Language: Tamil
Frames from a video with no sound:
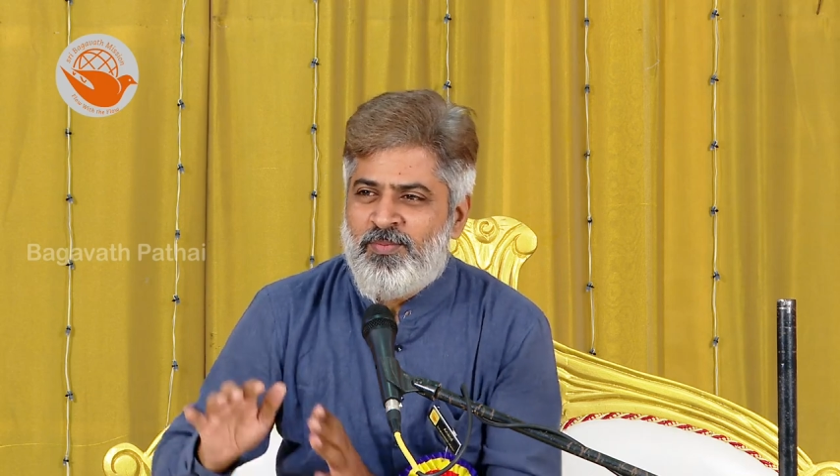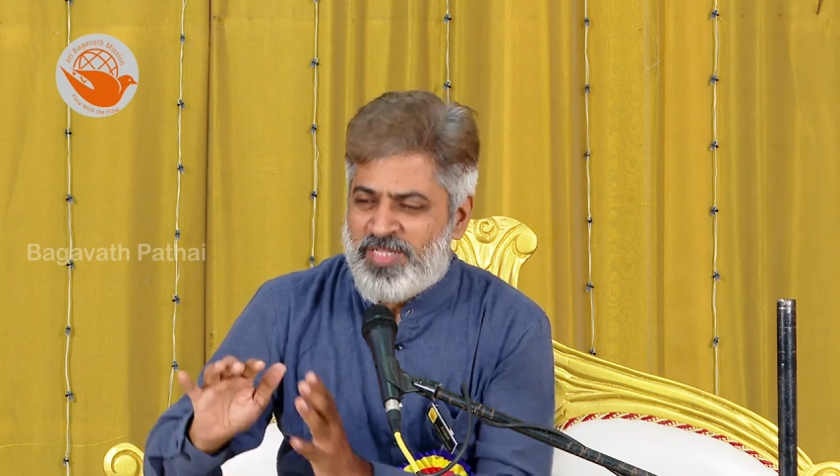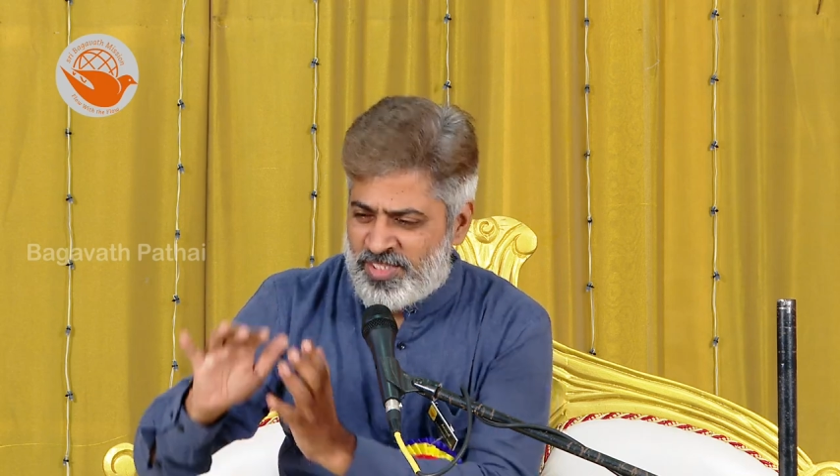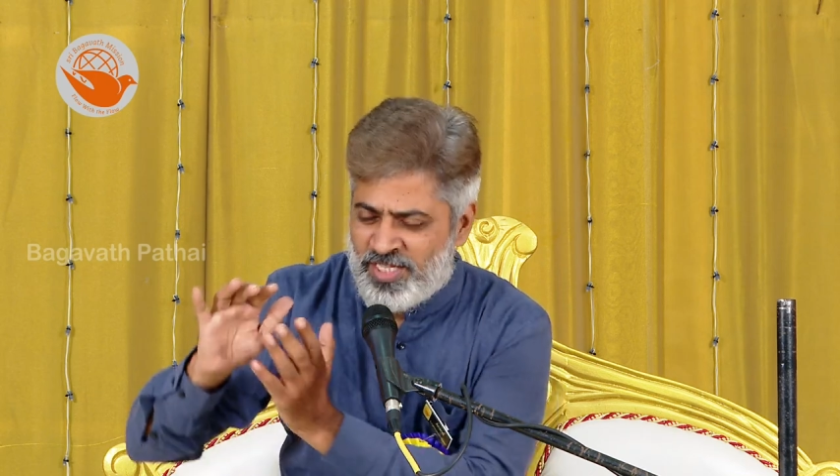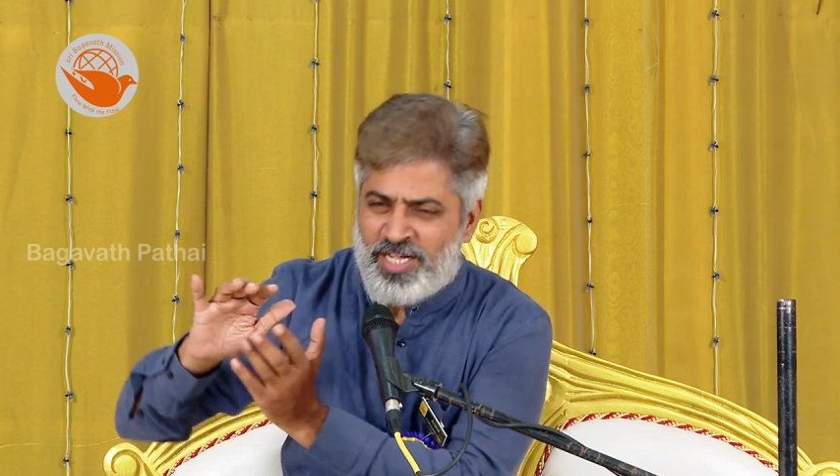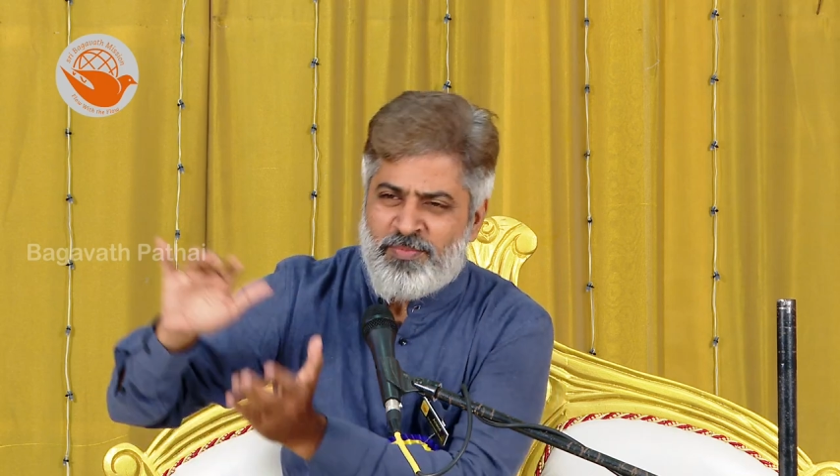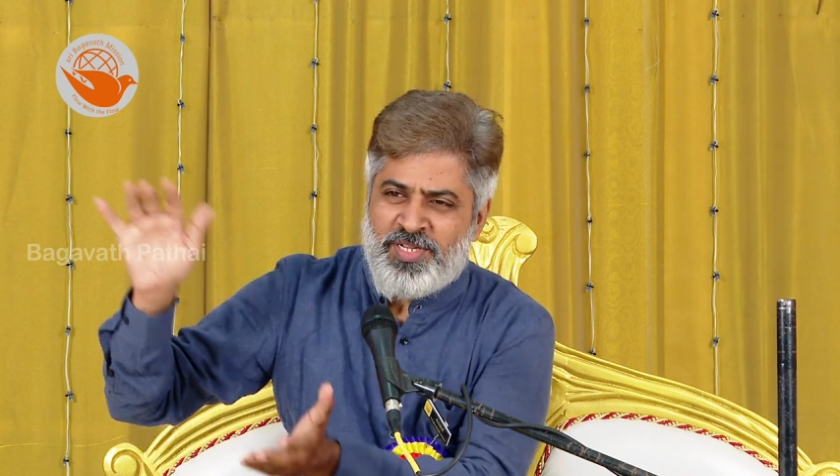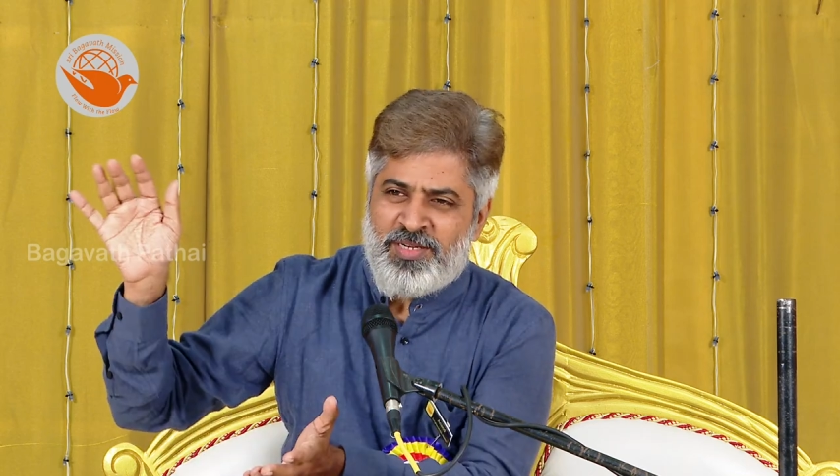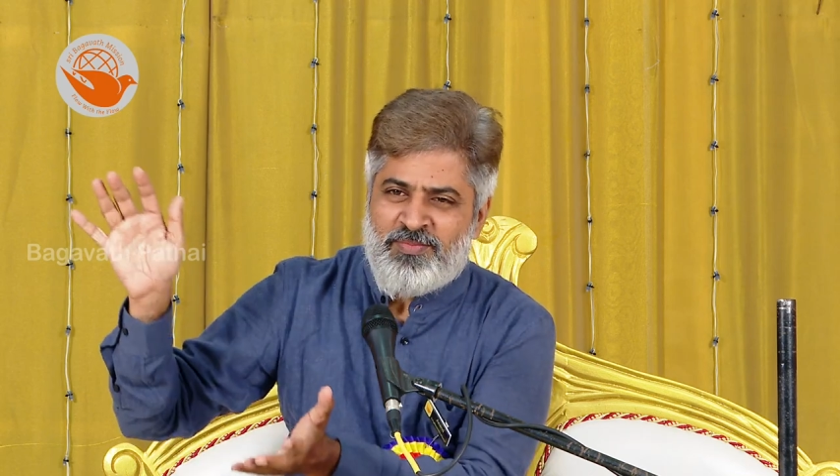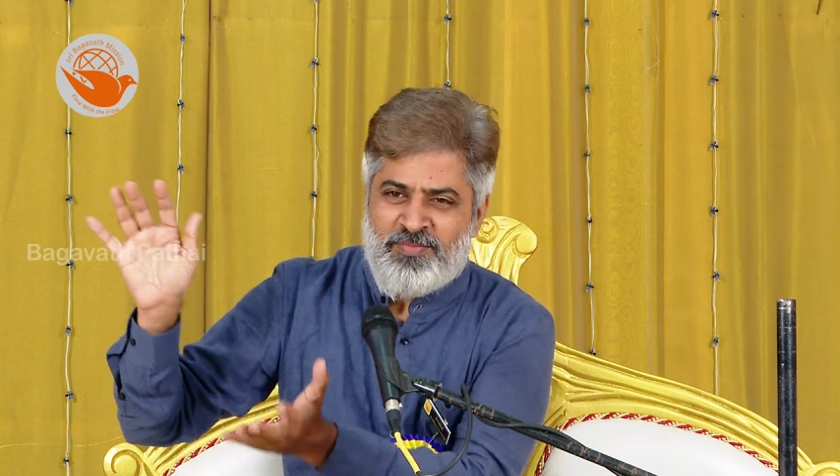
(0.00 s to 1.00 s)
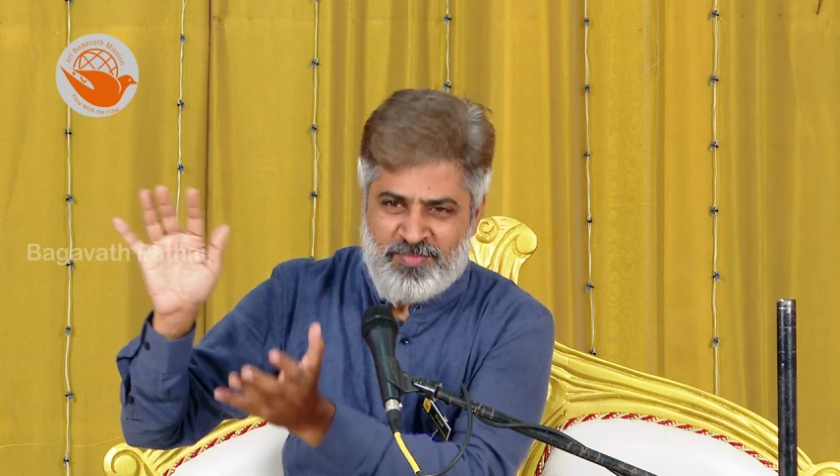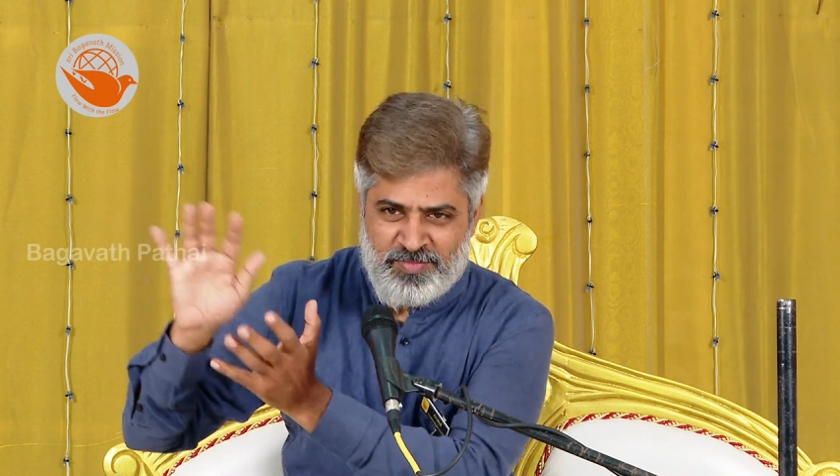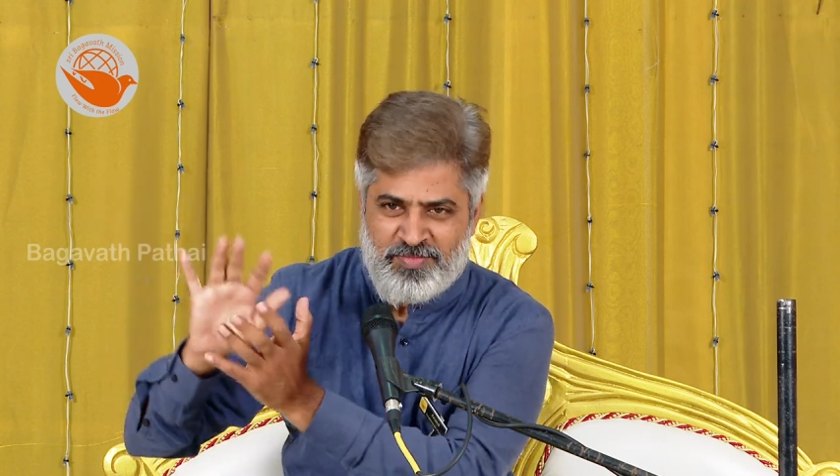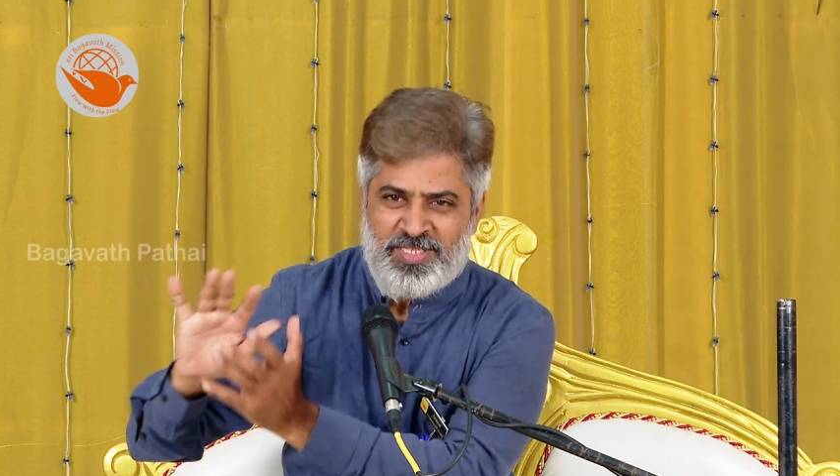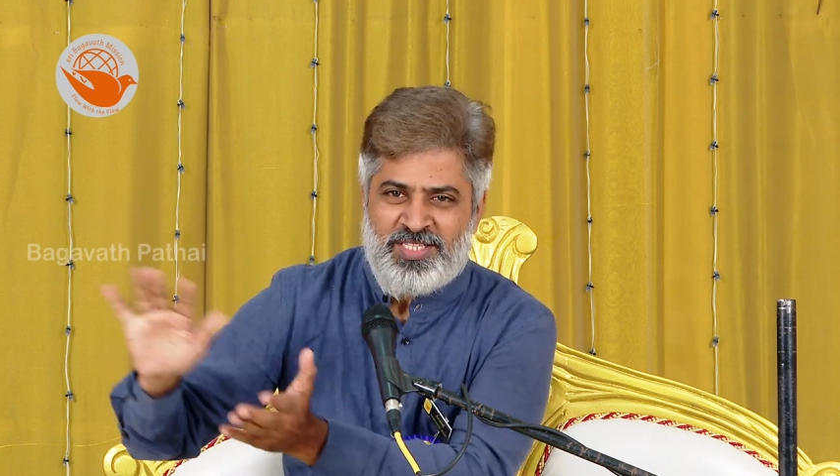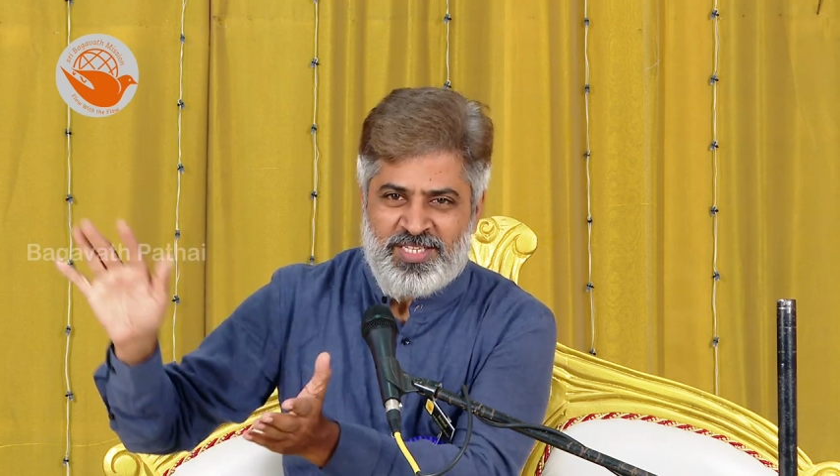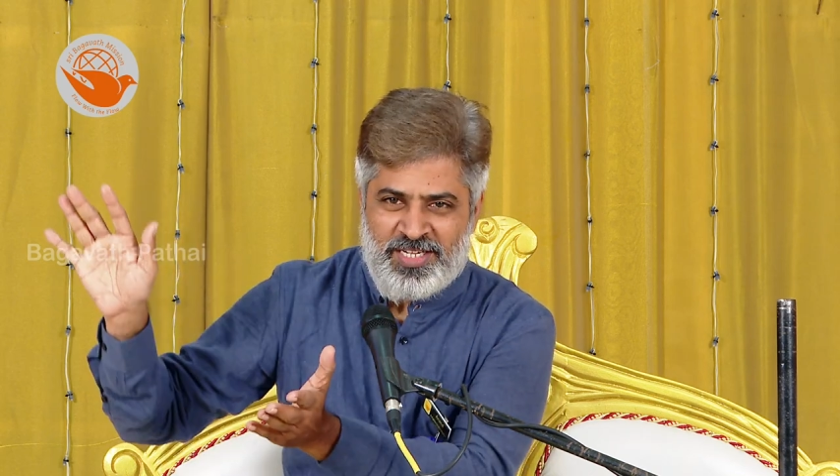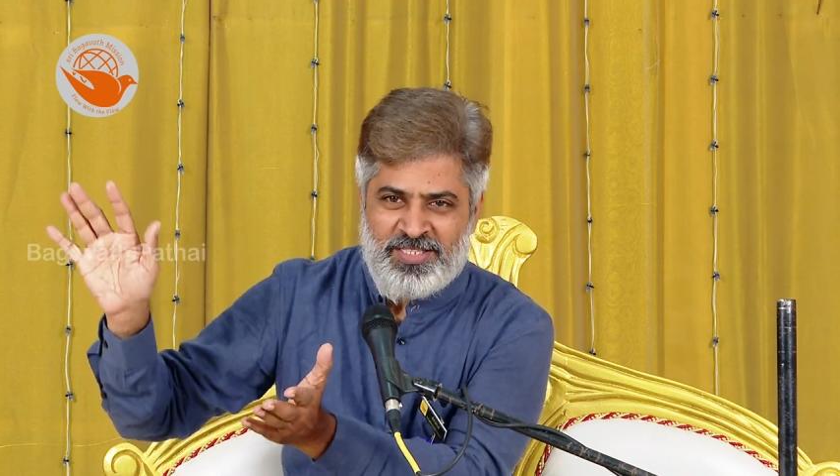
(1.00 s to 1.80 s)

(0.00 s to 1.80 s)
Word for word: மற்ற ஆன்மீகம் மற்ற